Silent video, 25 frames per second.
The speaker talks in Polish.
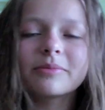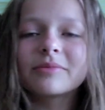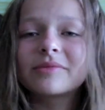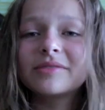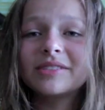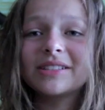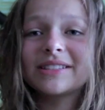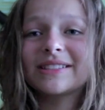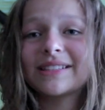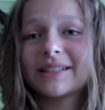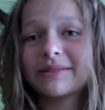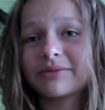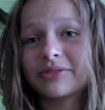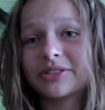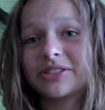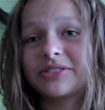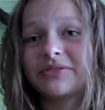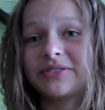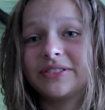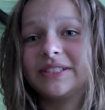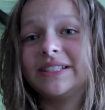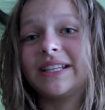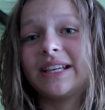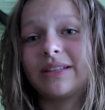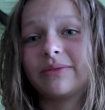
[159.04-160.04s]
nic tam
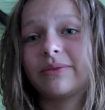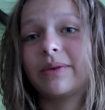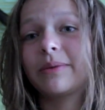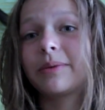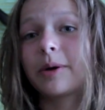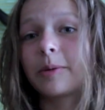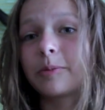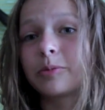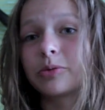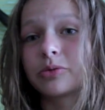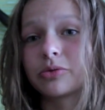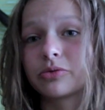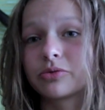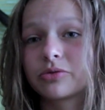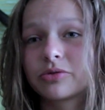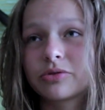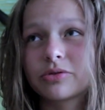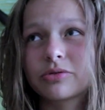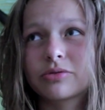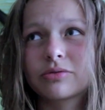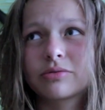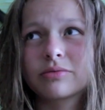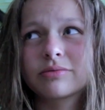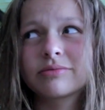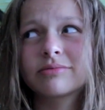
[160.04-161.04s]
właściwie nie jadłam, oprócz
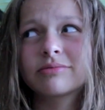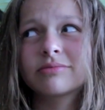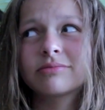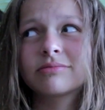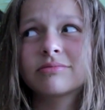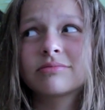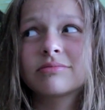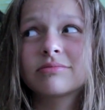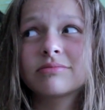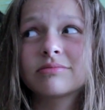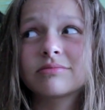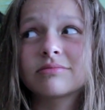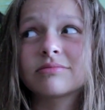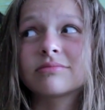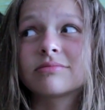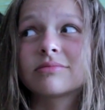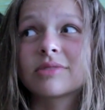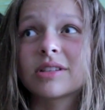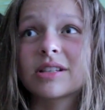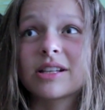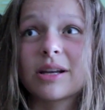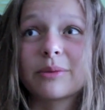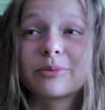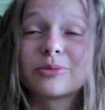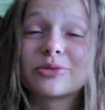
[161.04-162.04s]

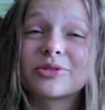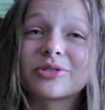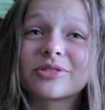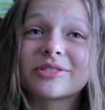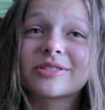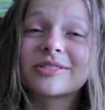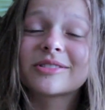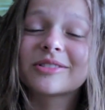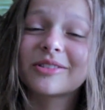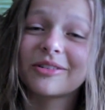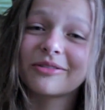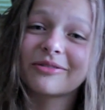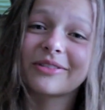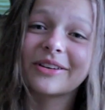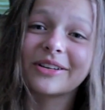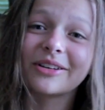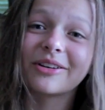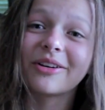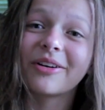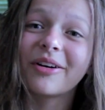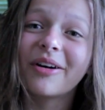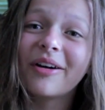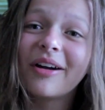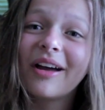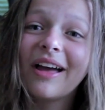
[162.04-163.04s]
chlebu
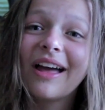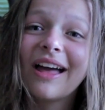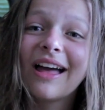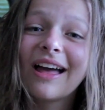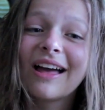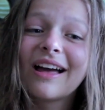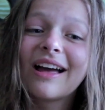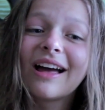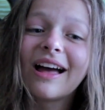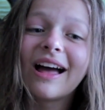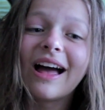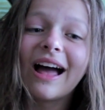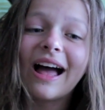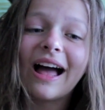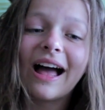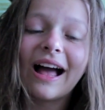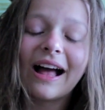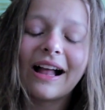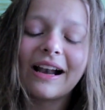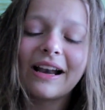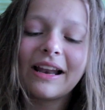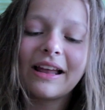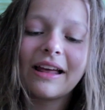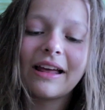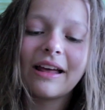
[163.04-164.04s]
czosnkowego.
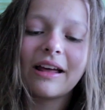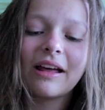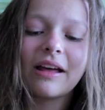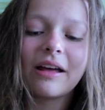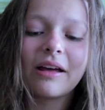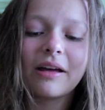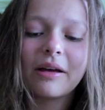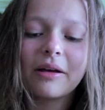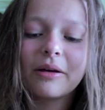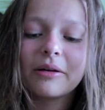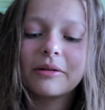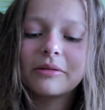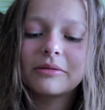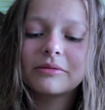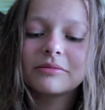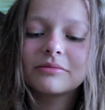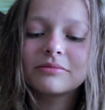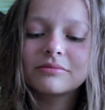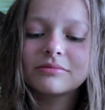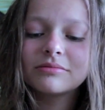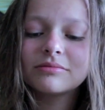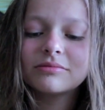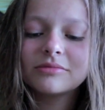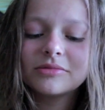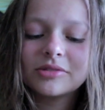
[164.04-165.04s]
Ale
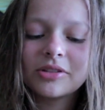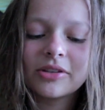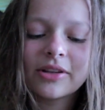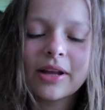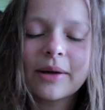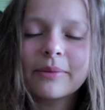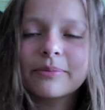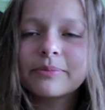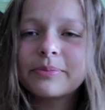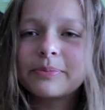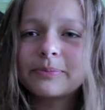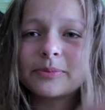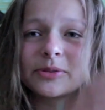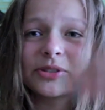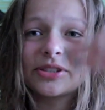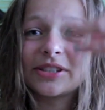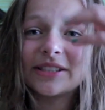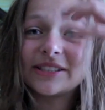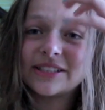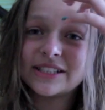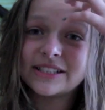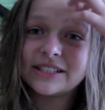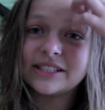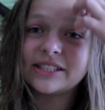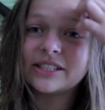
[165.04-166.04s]
no tam
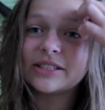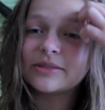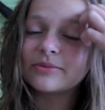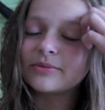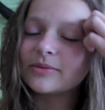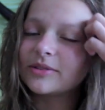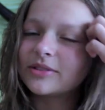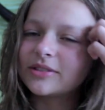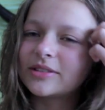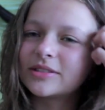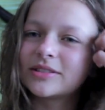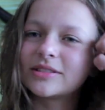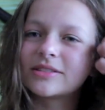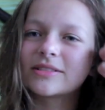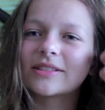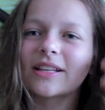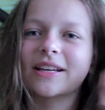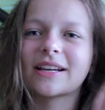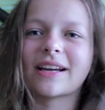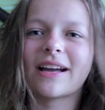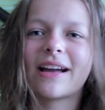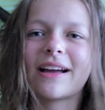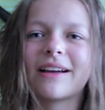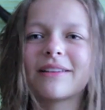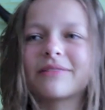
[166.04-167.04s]
posiedzieliśmy,
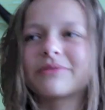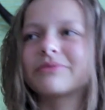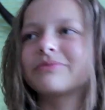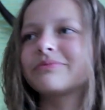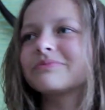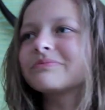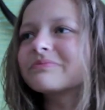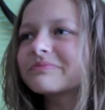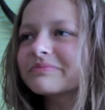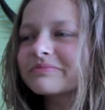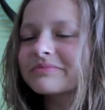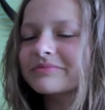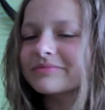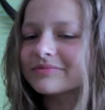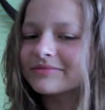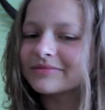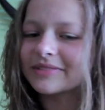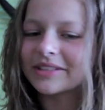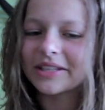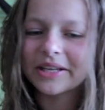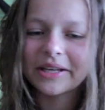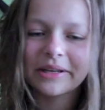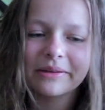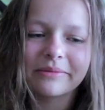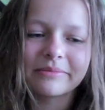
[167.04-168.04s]
taka,
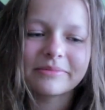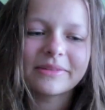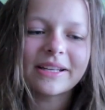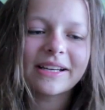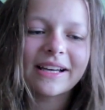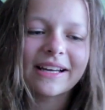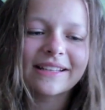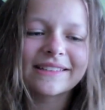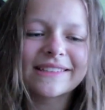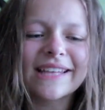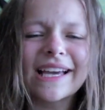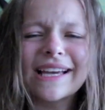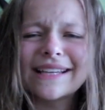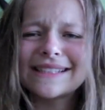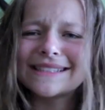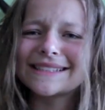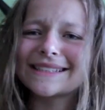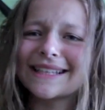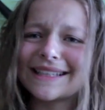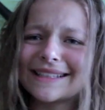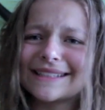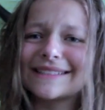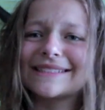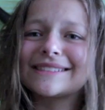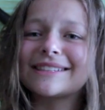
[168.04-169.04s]
nie, taka
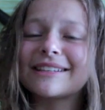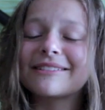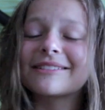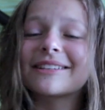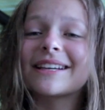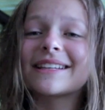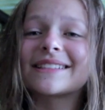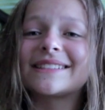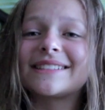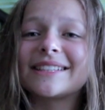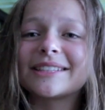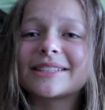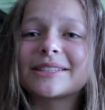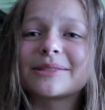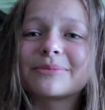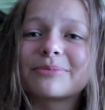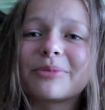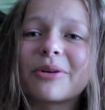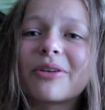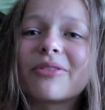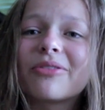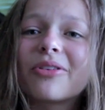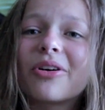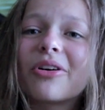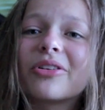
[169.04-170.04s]
tajska restauracja
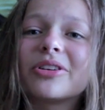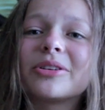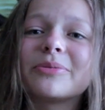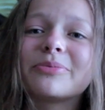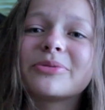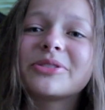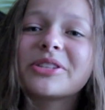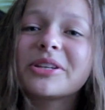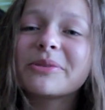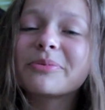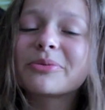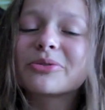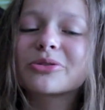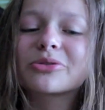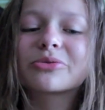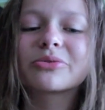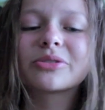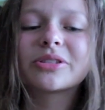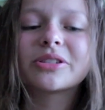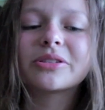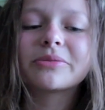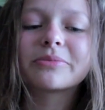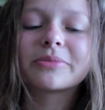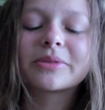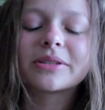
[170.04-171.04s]
typowo i później
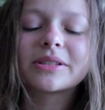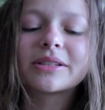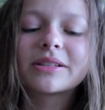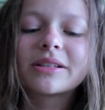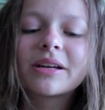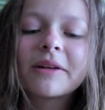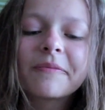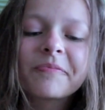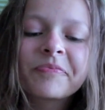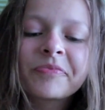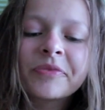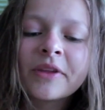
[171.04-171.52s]
poszłyśmy